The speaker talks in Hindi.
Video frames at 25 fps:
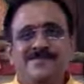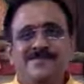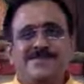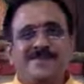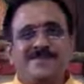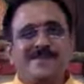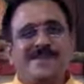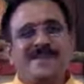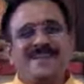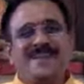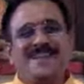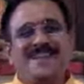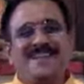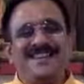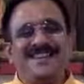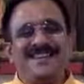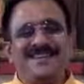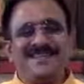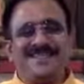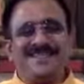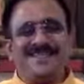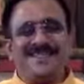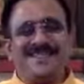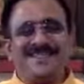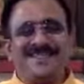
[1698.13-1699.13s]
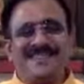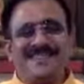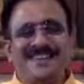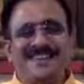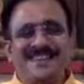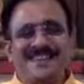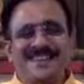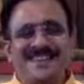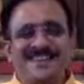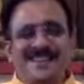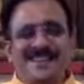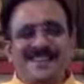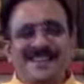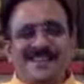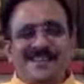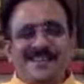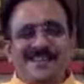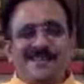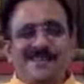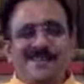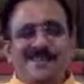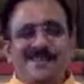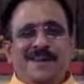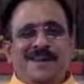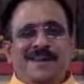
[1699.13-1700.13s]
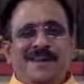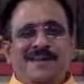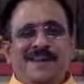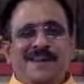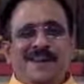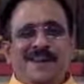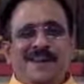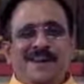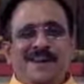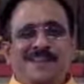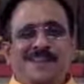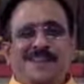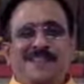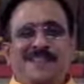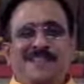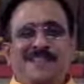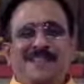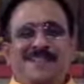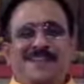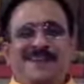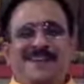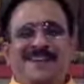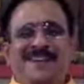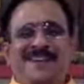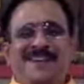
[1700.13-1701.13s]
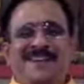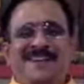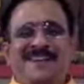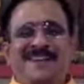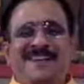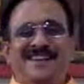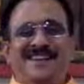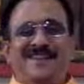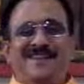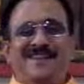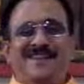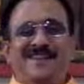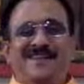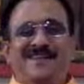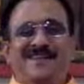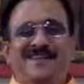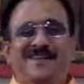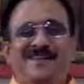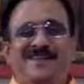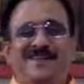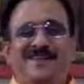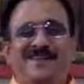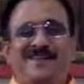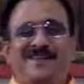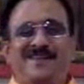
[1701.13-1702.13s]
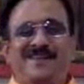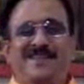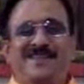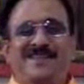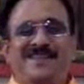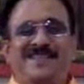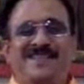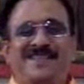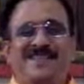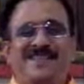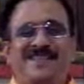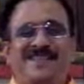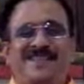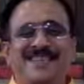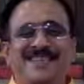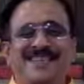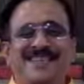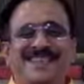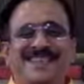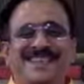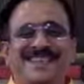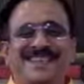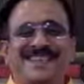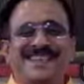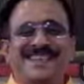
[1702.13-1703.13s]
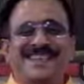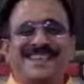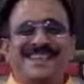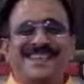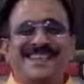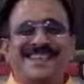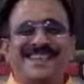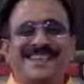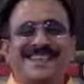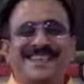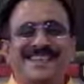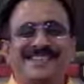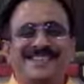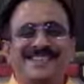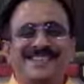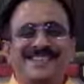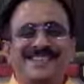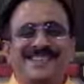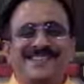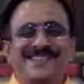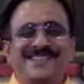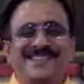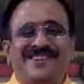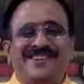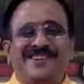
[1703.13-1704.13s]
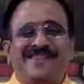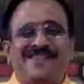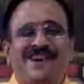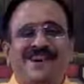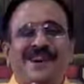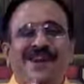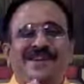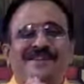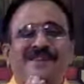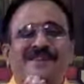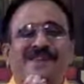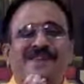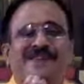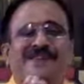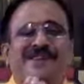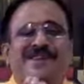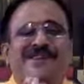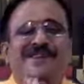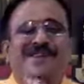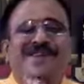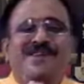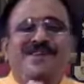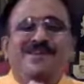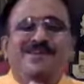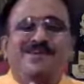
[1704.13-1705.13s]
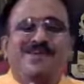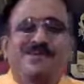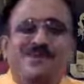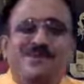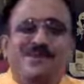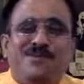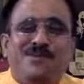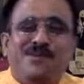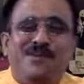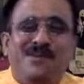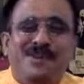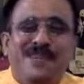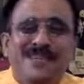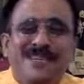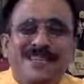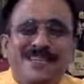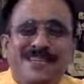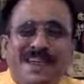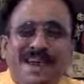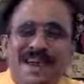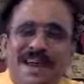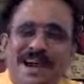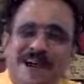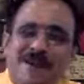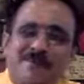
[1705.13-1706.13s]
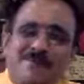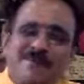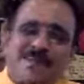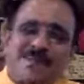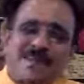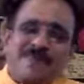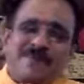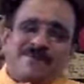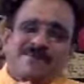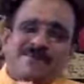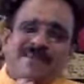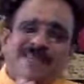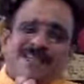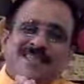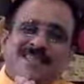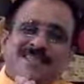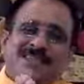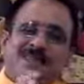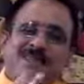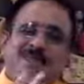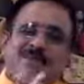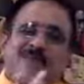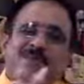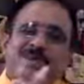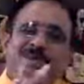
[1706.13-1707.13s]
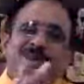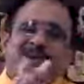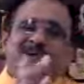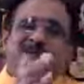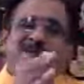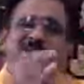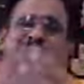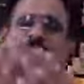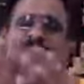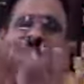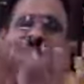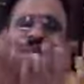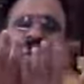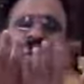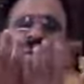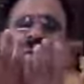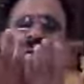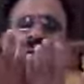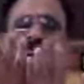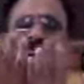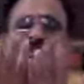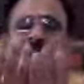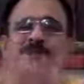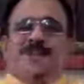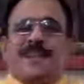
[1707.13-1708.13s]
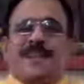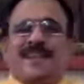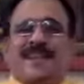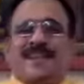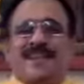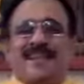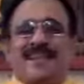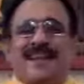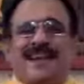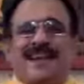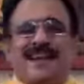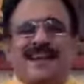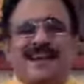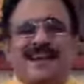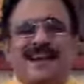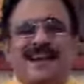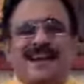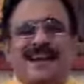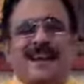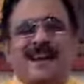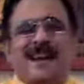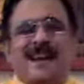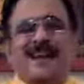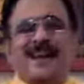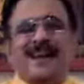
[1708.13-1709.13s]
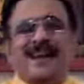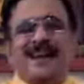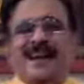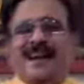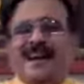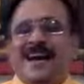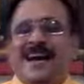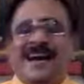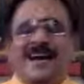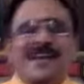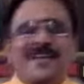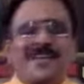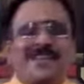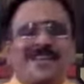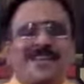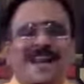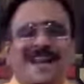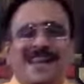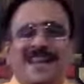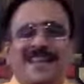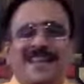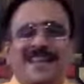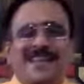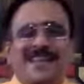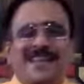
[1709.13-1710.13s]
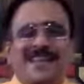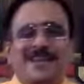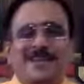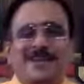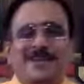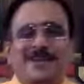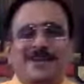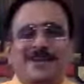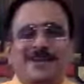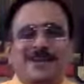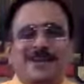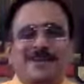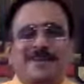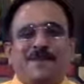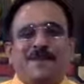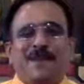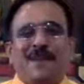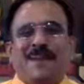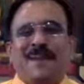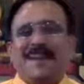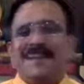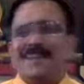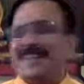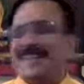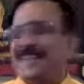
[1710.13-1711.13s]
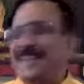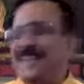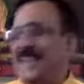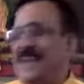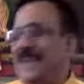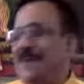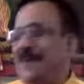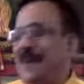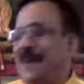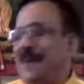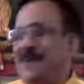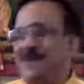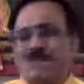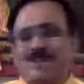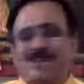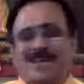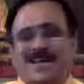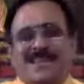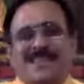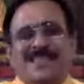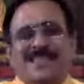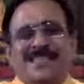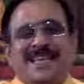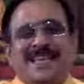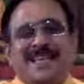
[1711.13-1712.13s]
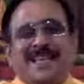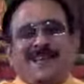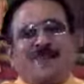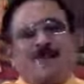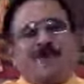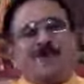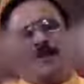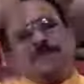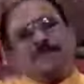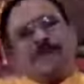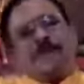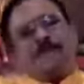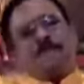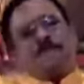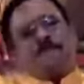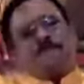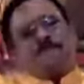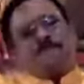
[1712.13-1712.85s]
समाधि लग गई उसकी समाधि के आनंद से बाहर निकले और रामकृष्ण परमंश के पास आए रामकृष्ण को वाह वाह वाह वाह गुरु आपकी कृपा से गुरुदेव इतना अद्भुत आनंद आ गया ऐसे आनंद की तो कल्पना नहीं थी अब आप कुछ ऐसा करो कि मैं